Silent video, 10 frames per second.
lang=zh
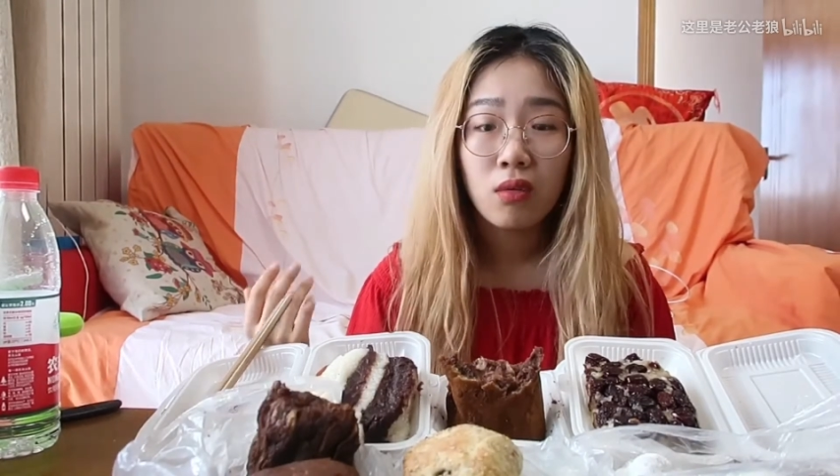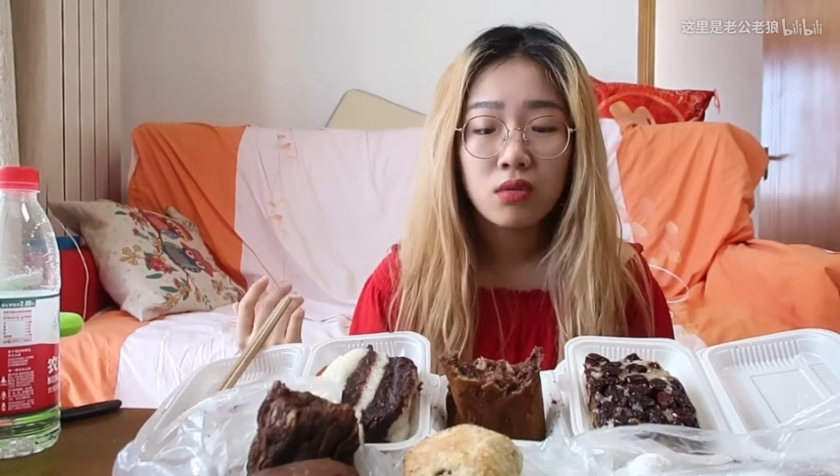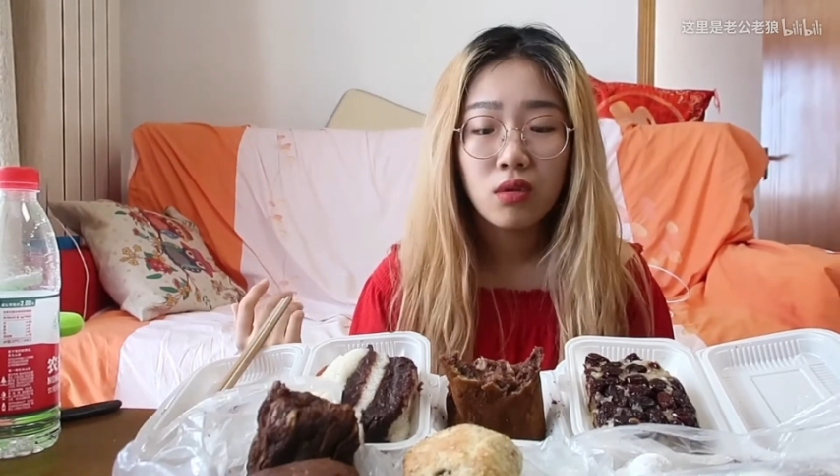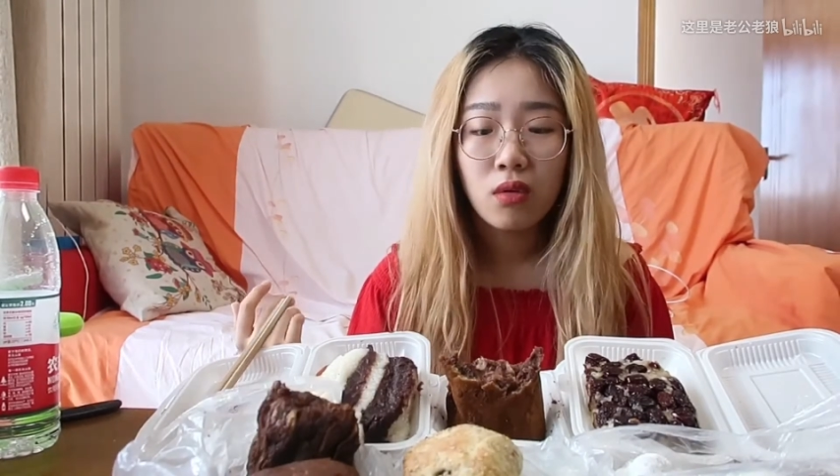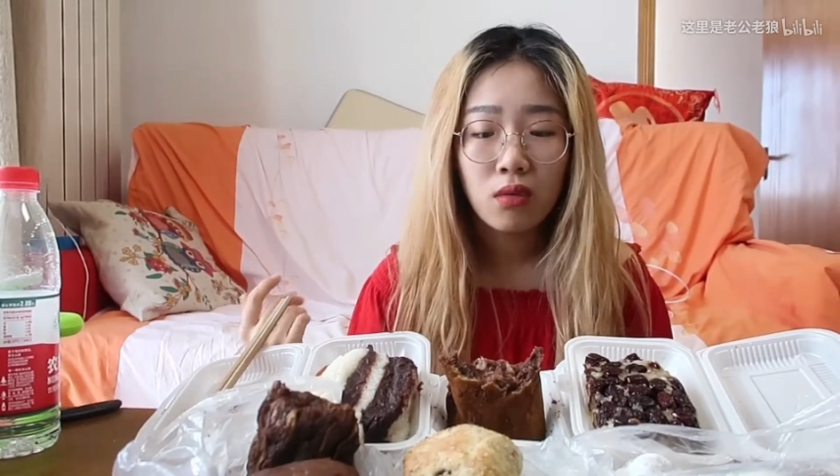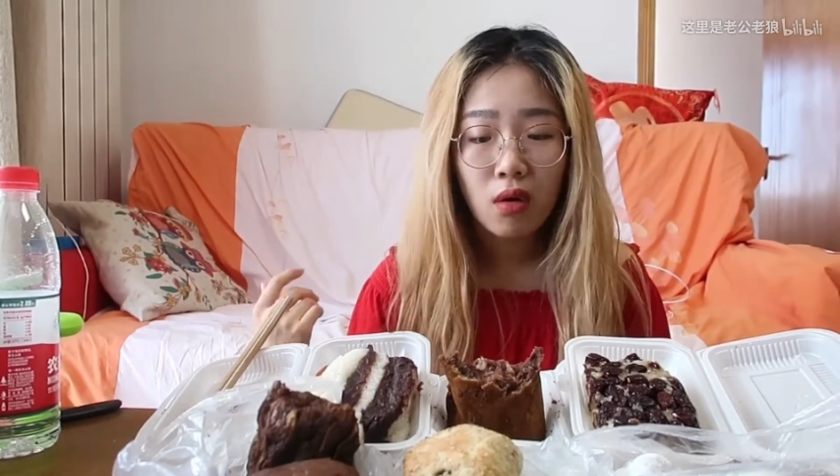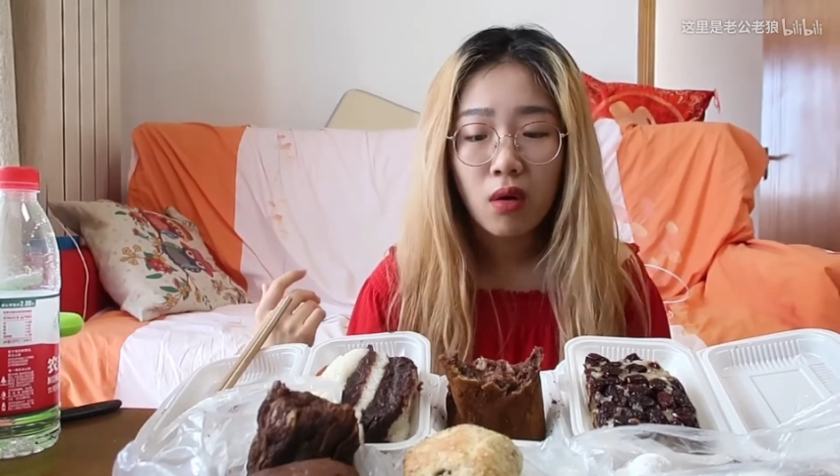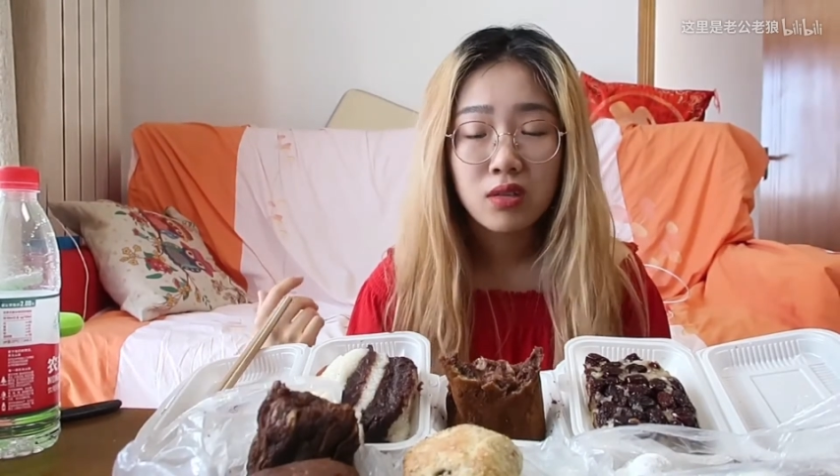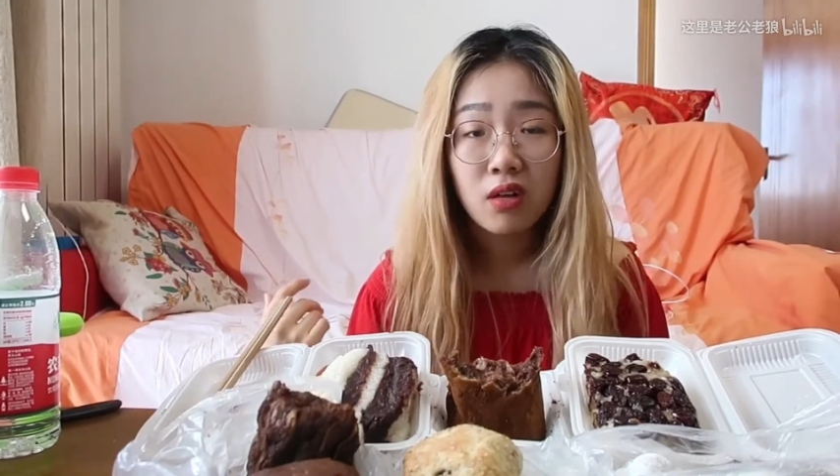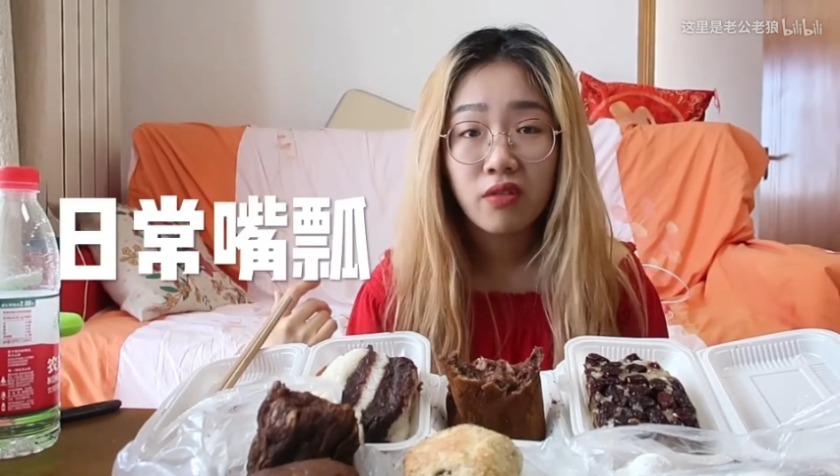红豆裹
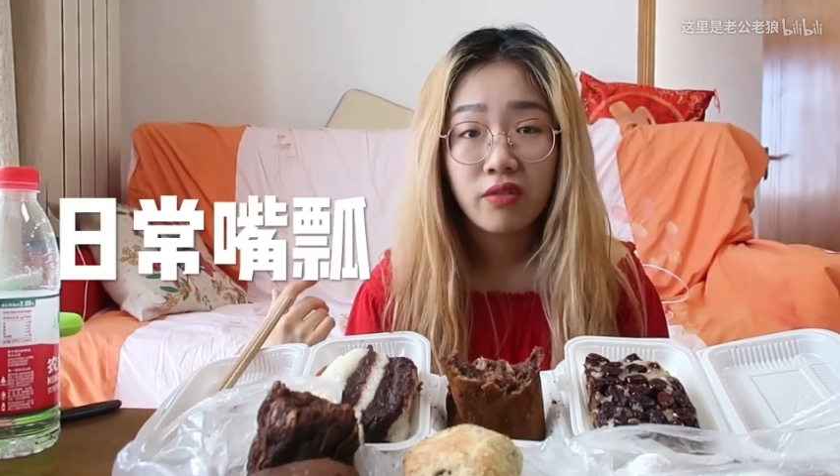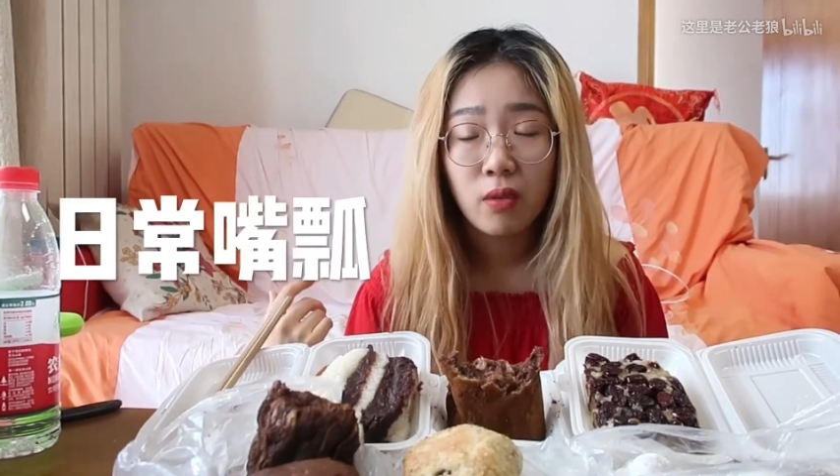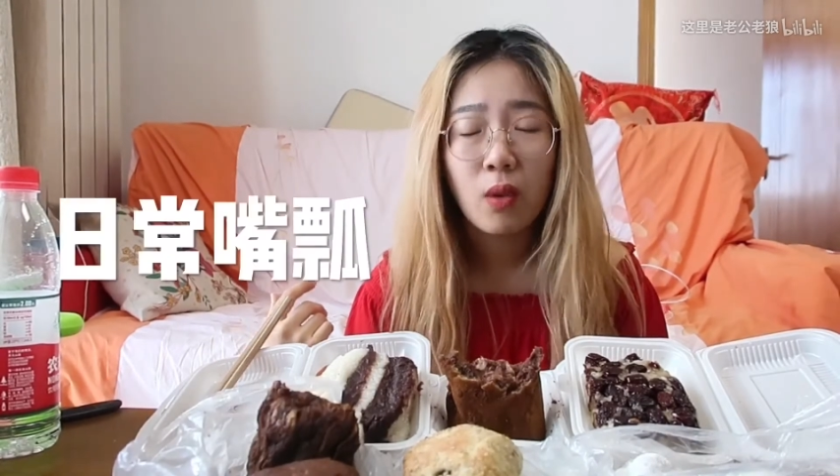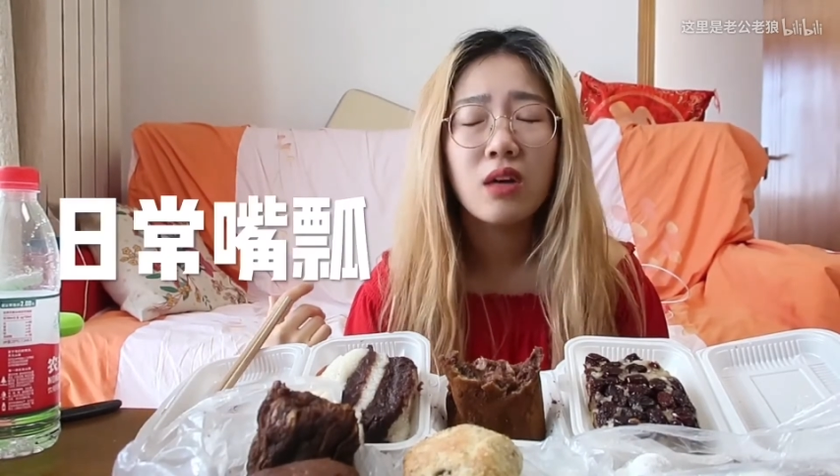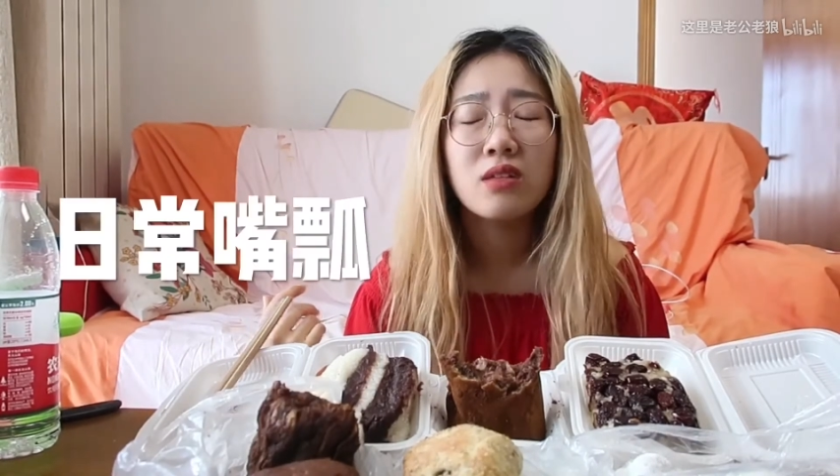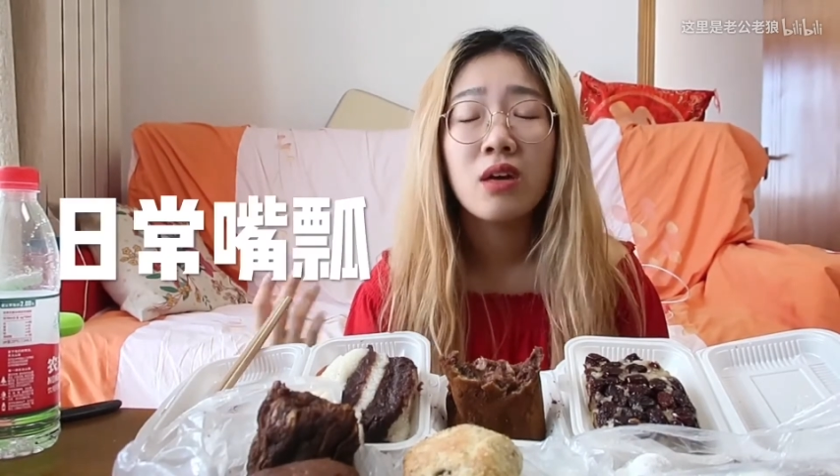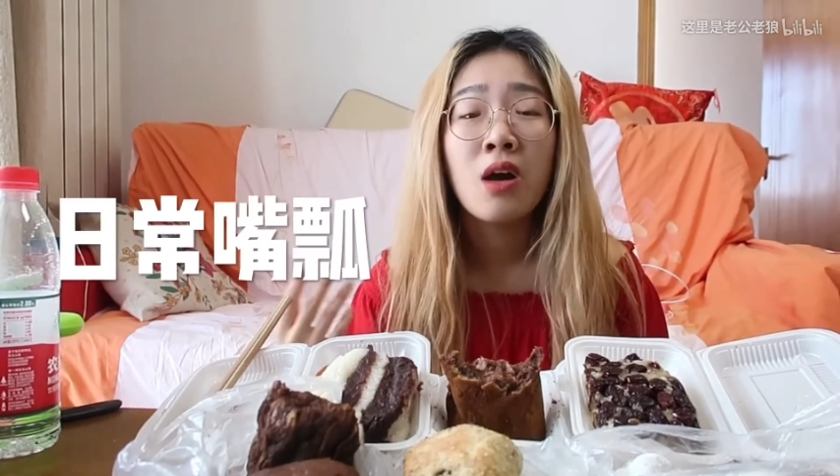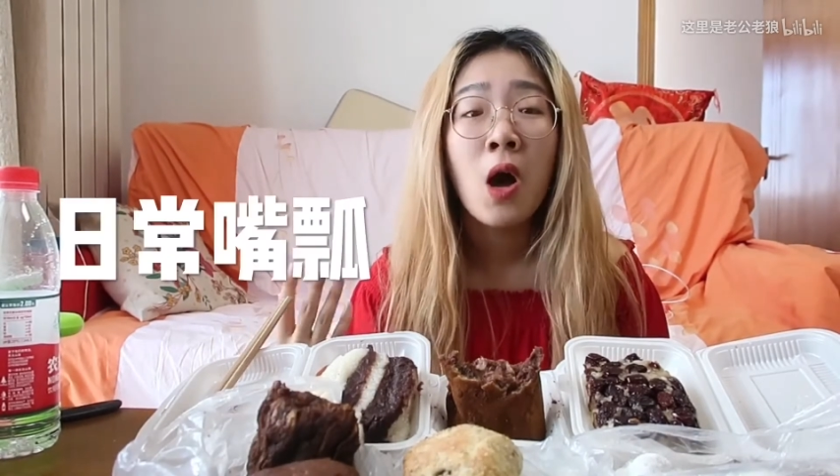黄豆黄。